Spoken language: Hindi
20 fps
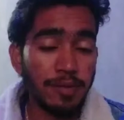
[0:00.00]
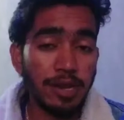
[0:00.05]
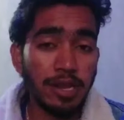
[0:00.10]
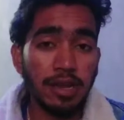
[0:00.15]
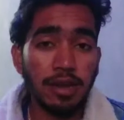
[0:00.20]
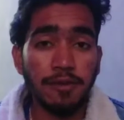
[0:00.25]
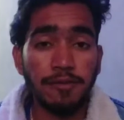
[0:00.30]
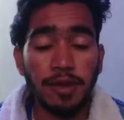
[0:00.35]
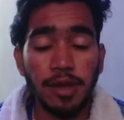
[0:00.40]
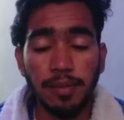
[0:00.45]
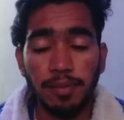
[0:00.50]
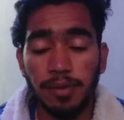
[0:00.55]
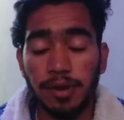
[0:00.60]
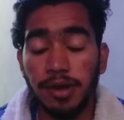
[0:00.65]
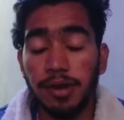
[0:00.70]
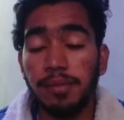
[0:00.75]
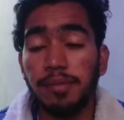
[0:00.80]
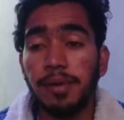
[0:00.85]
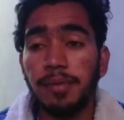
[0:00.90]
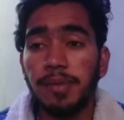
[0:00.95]
मिलेगा
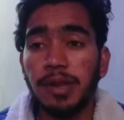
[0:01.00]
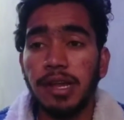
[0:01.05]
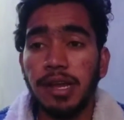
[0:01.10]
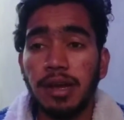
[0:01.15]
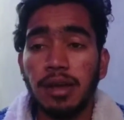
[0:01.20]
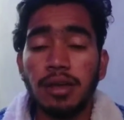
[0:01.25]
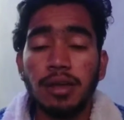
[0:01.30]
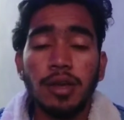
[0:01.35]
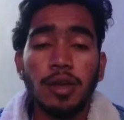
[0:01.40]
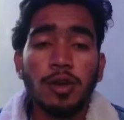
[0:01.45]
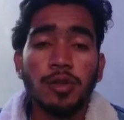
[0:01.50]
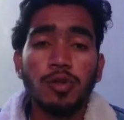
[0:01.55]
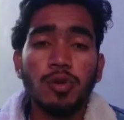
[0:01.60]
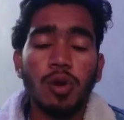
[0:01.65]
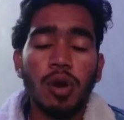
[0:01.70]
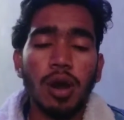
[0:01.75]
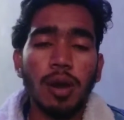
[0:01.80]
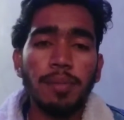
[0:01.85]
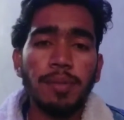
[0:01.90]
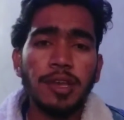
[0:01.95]
फेबररी में मिलेगा तो
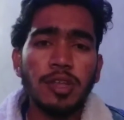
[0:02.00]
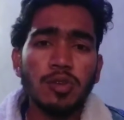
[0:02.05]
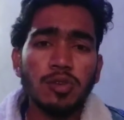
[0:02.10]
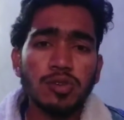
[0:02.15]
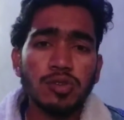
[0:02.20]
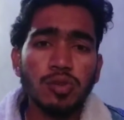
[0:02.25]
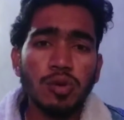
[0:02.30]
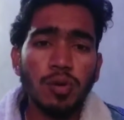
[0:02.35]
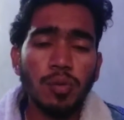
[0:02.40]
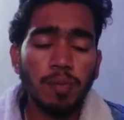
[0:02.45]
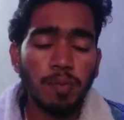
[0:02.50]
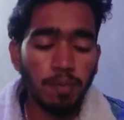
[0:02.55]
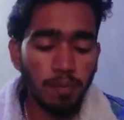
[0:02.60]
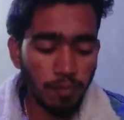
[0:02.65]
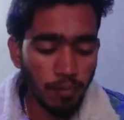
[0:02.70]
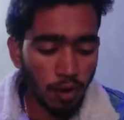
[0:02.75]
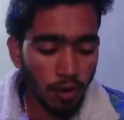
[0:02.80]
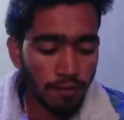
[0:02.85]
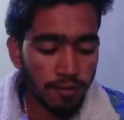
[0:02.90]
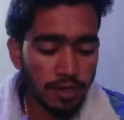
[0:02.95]
अभी दोस्तों
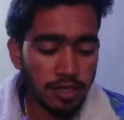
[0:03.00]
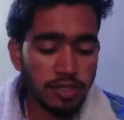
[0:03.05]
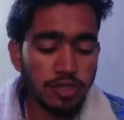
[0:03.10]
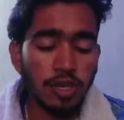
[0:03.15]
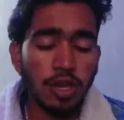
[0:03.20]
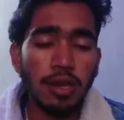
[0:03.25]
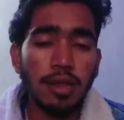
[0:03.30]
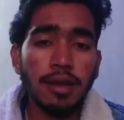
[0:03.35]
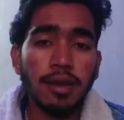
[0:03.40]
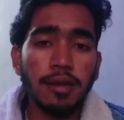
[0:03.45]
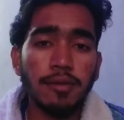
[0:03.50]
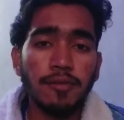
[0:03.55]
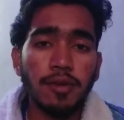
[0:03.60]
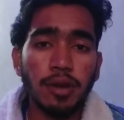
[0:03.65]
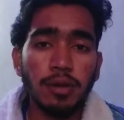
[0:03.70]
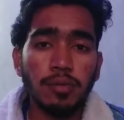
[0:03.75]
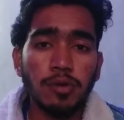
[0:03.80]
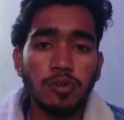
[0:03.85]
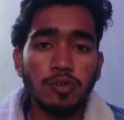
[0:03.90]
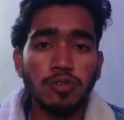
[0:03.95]
ऑफिशियली
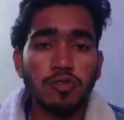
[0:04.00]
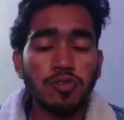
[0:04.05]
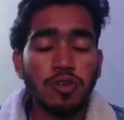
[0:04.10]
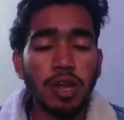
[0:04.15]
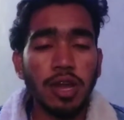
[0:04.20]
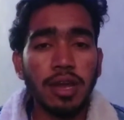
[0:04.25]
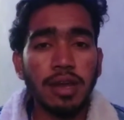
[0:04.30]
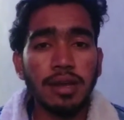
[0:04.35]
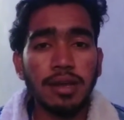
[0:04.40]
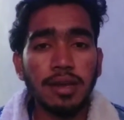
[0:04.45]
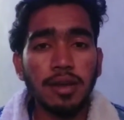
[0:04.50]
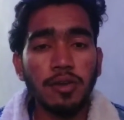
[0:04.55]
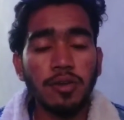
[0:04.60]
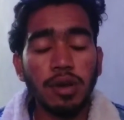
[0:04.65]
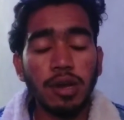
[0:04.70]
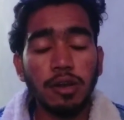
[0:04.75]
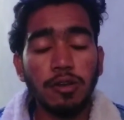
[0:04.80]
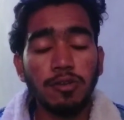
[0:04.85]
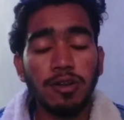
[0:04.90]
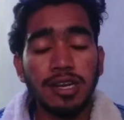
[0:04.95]
कंफर्म हो चुका है कि
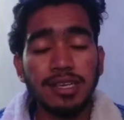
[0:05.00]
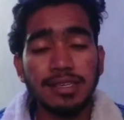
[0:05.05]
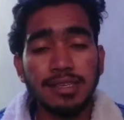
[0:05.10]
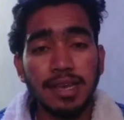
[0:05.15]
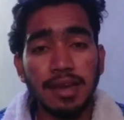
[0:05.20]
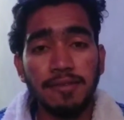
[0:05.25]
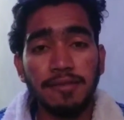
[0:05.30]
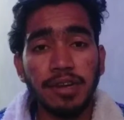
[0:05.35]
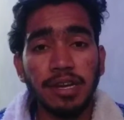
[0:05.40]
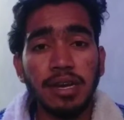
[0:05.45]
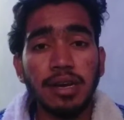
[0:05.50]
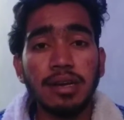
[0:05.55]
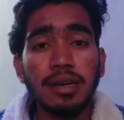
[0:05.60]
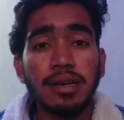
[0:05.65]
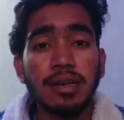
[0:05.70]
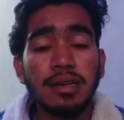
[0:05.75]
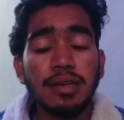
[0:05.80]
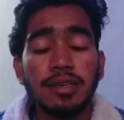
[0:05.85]
कलर वाइज सेवन का